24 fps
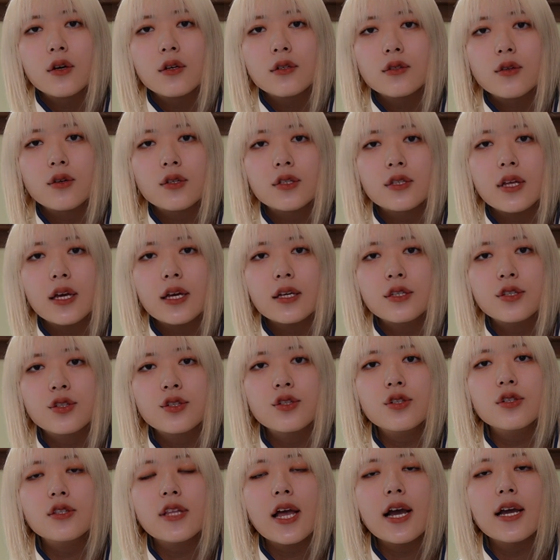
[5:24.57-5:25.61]
そして
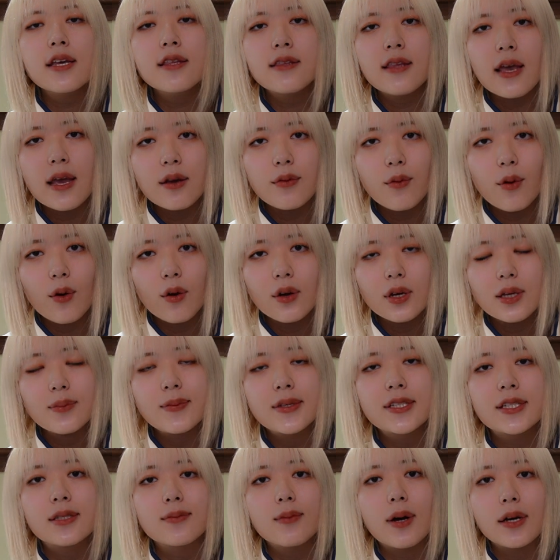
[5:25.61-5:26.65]
集大成を意
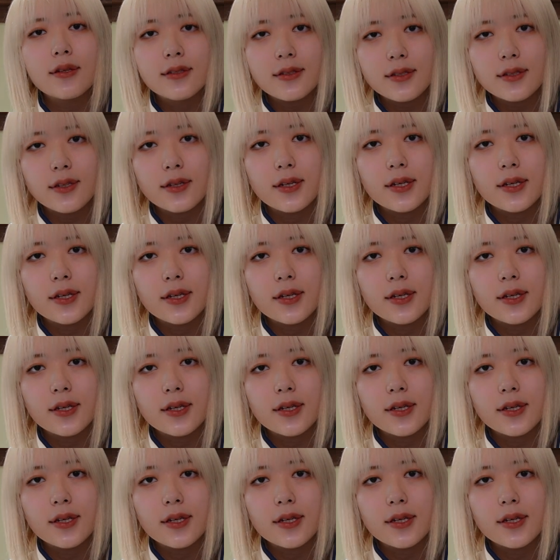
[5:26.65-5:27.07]
味します。